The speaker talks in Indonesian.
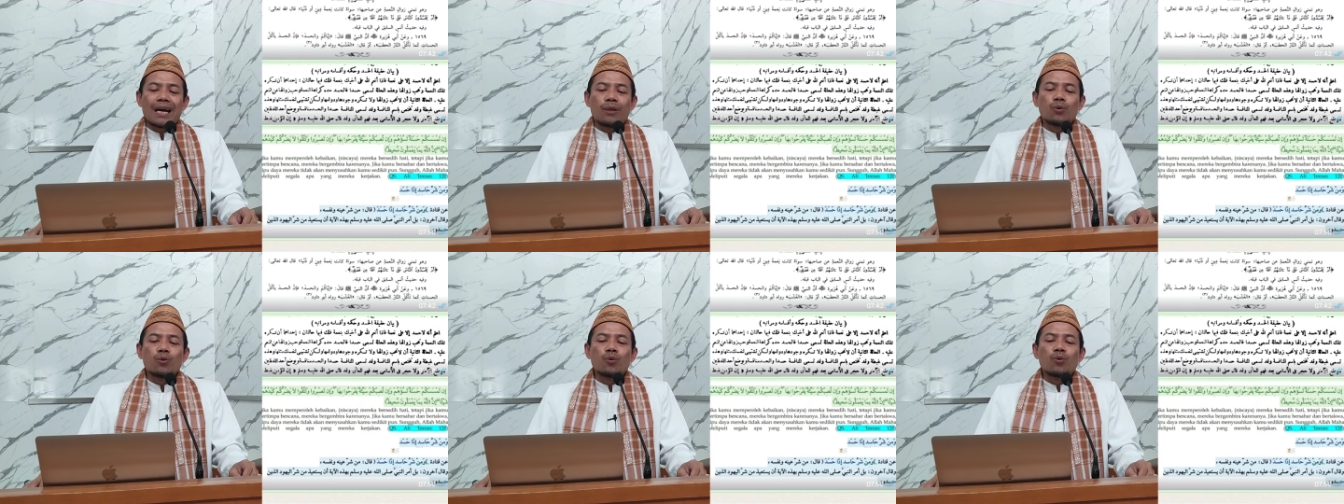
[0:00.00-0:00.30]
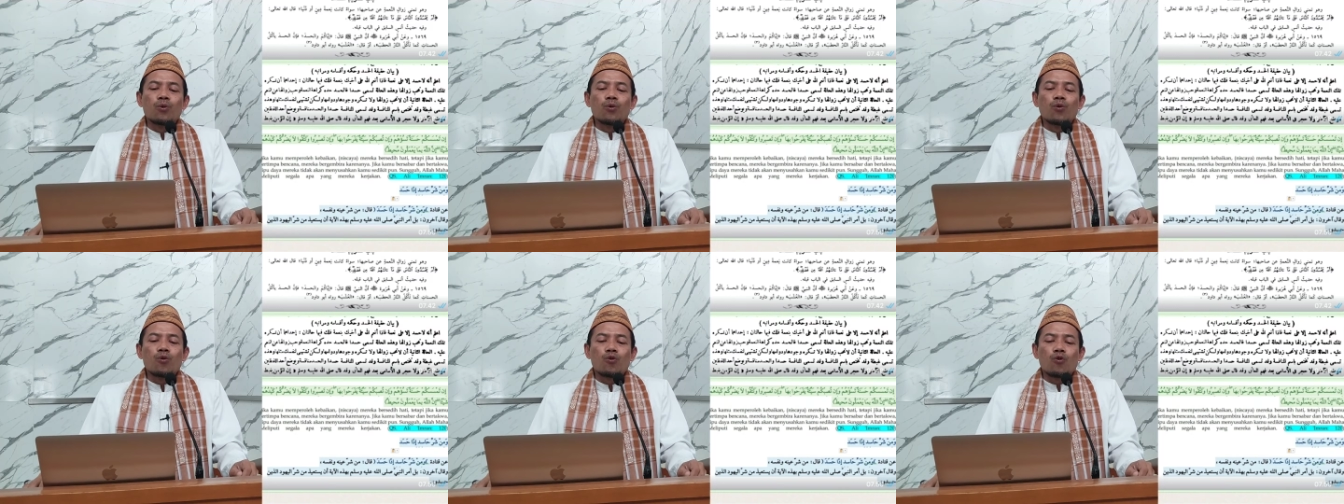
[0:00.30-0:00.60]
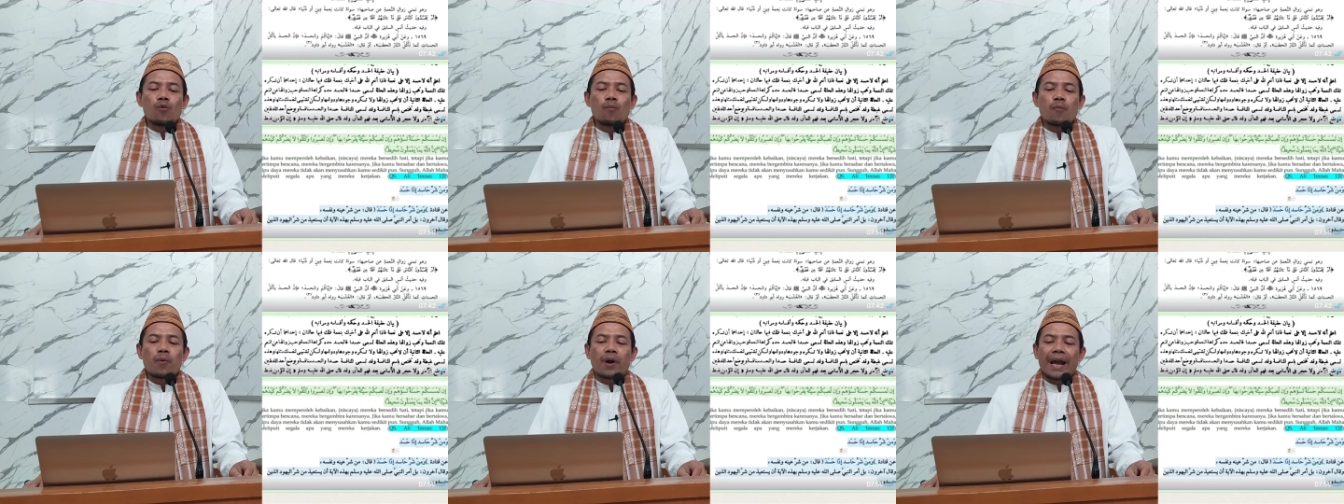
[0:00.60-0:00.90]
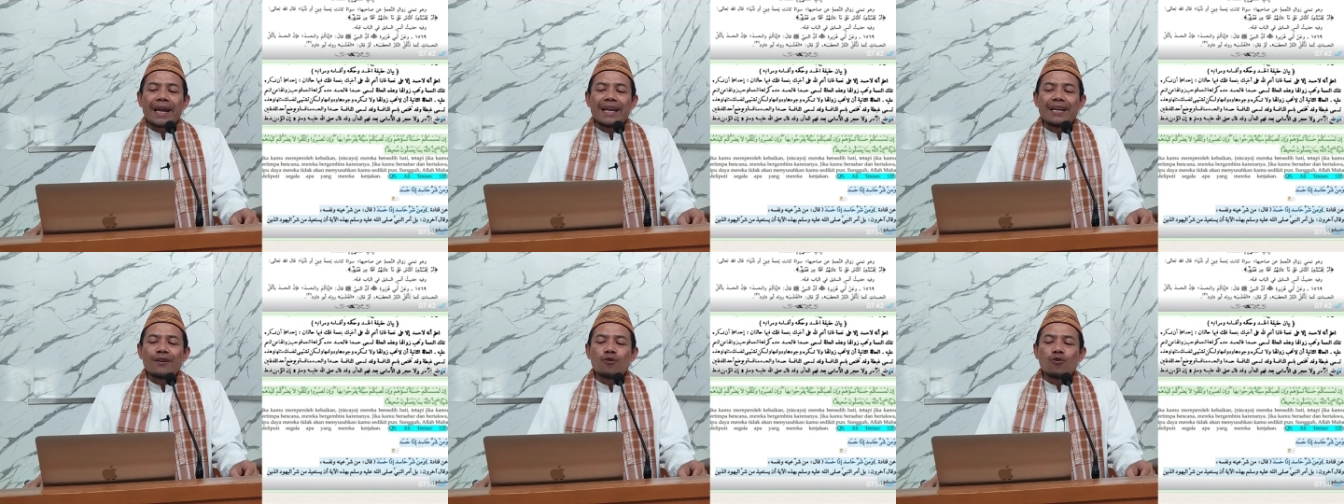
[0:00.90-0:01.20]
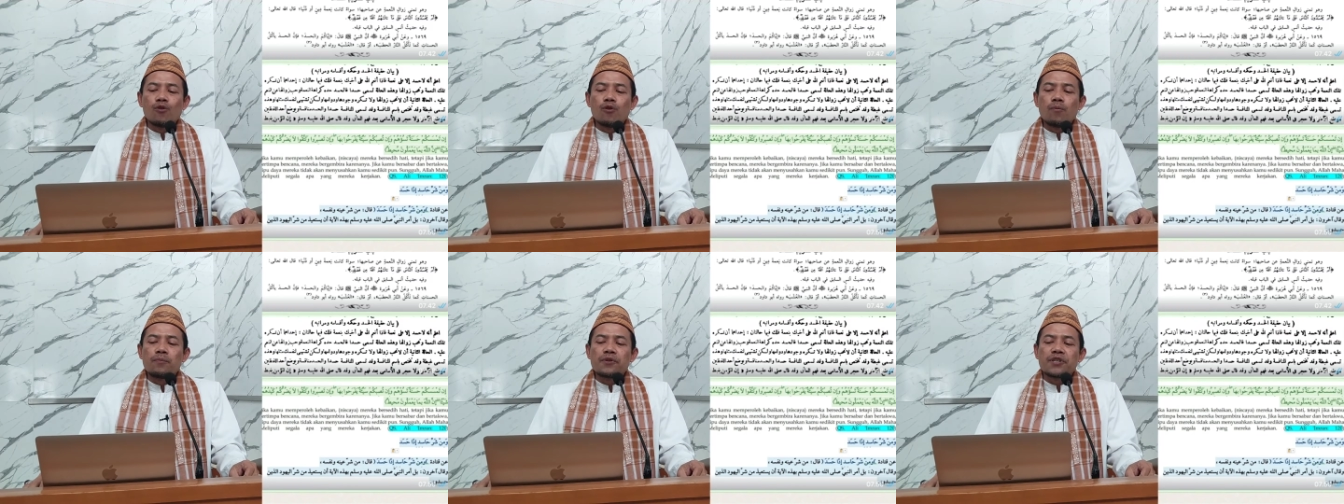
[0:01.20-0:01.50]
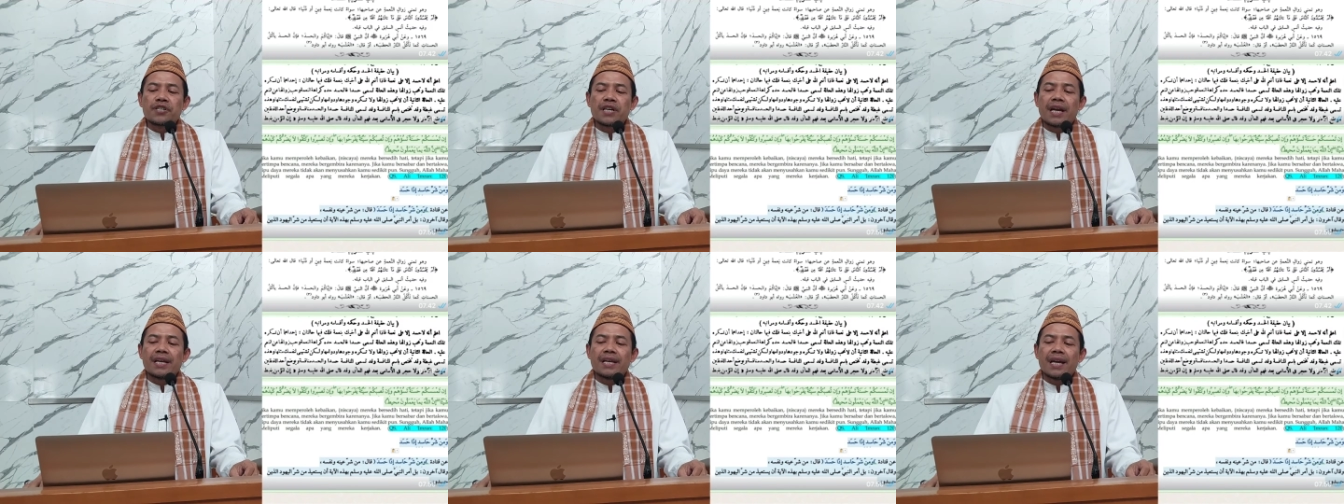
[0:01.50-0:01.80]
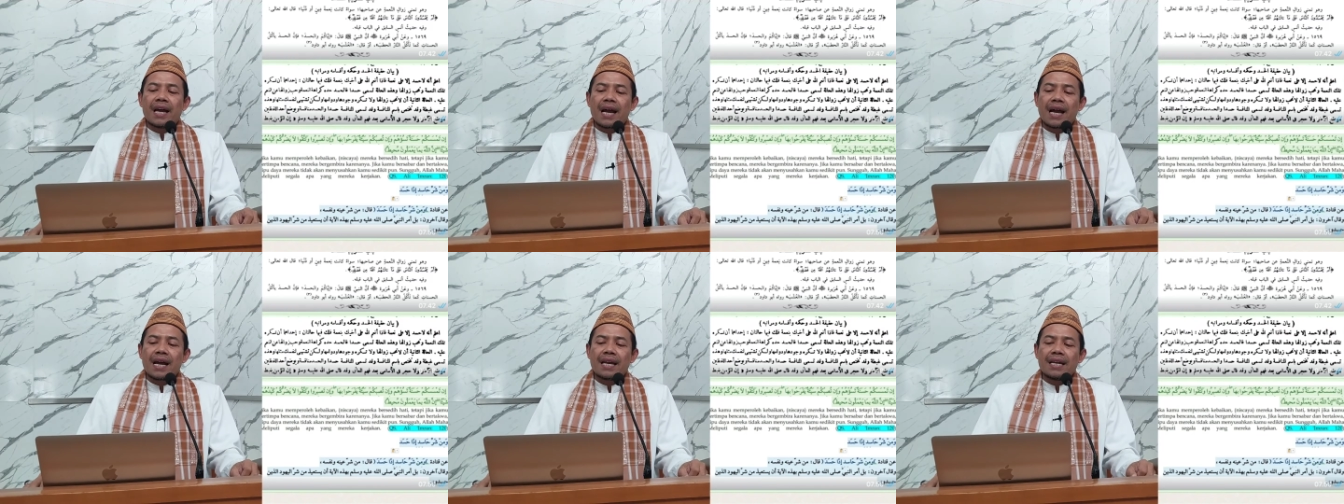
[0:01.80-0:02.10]
yadurrukum kaiduhum
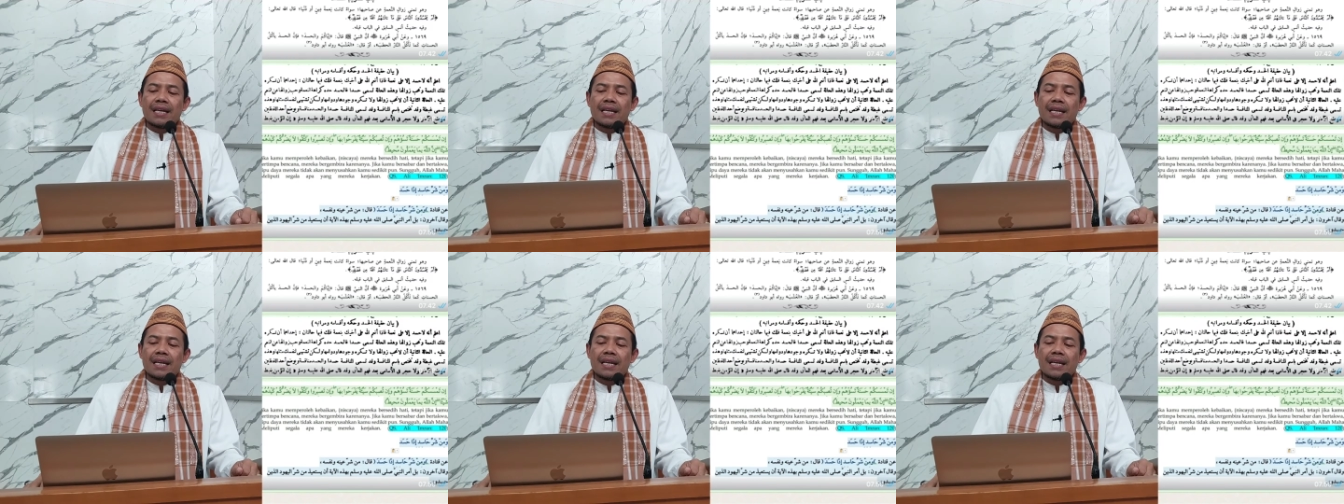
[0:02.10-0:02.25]
syai'a